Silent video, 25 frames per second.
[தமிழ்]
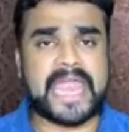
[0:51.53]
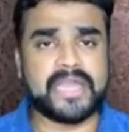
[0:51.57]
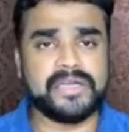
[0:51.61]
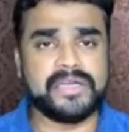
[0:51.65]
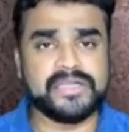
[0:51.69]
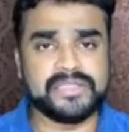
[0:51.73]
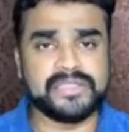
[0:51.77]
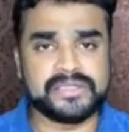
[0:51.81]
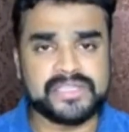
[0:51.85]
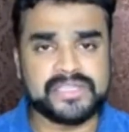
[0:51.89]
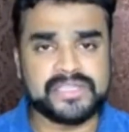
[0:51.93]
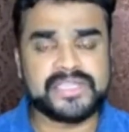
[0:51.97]

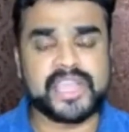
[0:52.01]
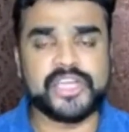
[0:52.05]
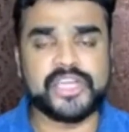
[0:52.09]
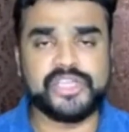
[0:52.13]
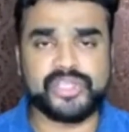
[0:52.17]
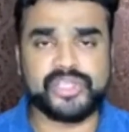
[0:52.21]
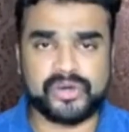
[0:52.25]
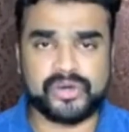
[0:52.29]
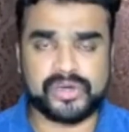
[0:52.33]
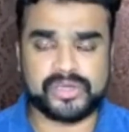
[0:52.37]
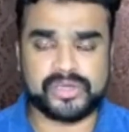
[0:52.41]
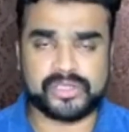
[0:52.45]
எனி திங்
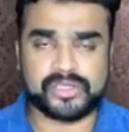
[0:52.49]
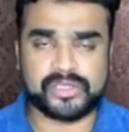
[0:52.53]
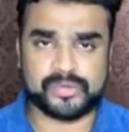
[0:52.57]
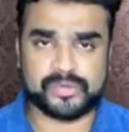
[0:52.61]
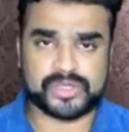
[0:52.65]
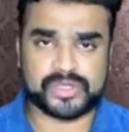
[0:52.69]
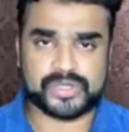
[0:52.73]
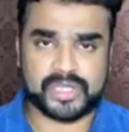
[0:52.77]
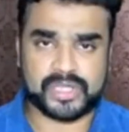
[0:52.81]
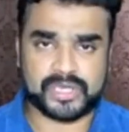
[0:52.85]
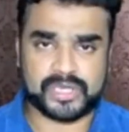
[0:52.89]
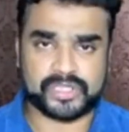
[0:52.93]
என் டு
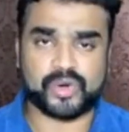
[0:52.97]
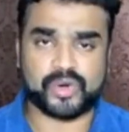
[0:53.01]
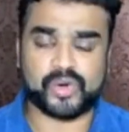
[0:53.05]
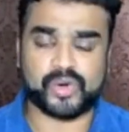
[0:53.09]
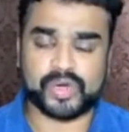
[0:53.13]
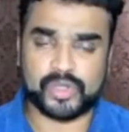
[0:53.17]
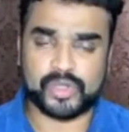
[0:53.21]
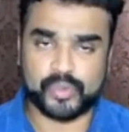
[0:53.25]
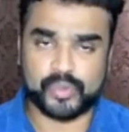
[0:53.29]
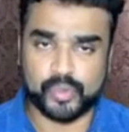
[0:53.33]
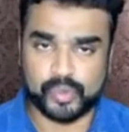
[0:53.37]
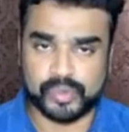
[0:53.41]
என்கிரிப்ஷனாக
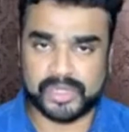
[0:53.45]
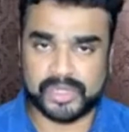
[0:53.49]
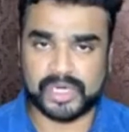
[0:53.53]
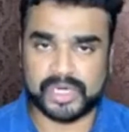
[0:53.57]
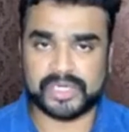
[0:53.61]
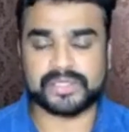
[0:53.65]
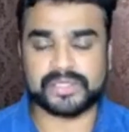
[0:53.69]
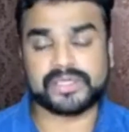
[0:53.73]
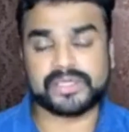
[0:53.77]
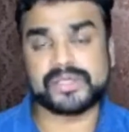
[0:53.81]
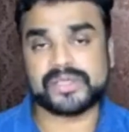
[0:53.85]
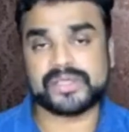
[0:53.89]
இருந்தால் கூட
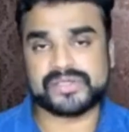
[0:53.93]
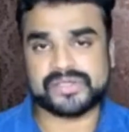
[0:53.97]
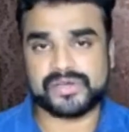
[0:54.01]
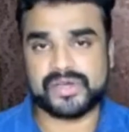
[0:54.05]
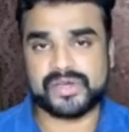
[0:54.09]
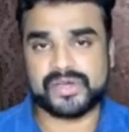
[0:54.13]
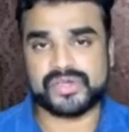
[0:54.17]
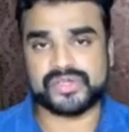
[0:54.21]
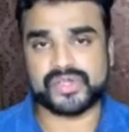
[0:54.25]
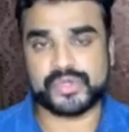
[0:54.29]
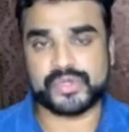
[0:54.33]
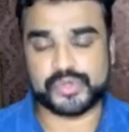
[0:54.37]
உங்கள்கிட்ட இருக்கிற
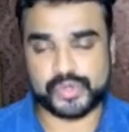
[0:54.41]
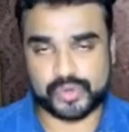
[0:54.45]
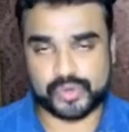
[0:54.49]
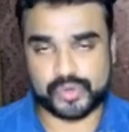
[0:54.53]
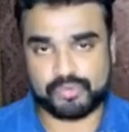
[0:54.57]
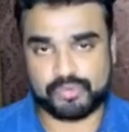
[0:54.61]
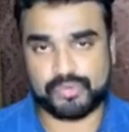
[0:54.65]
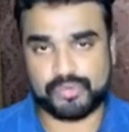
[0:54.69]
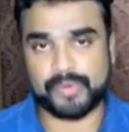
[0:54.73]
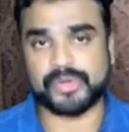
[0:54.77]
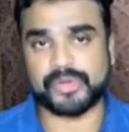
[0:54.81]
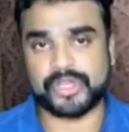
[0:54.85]
ஸ்க்ரீன்ஷாட்ஸ்
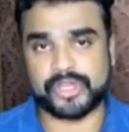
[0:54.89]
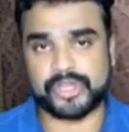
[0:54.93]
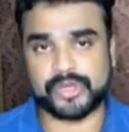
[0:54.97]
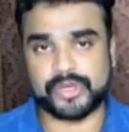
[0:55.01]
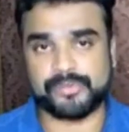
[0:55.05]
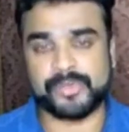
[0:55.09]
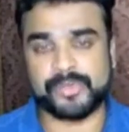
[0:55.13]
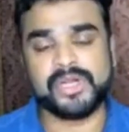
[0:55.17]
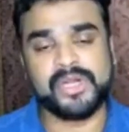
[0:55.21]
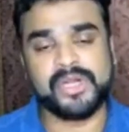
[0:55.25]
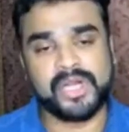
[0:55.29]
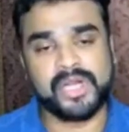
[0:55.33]
ரொம்ப
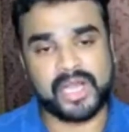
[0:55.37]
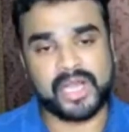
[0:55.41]
முக்கியம்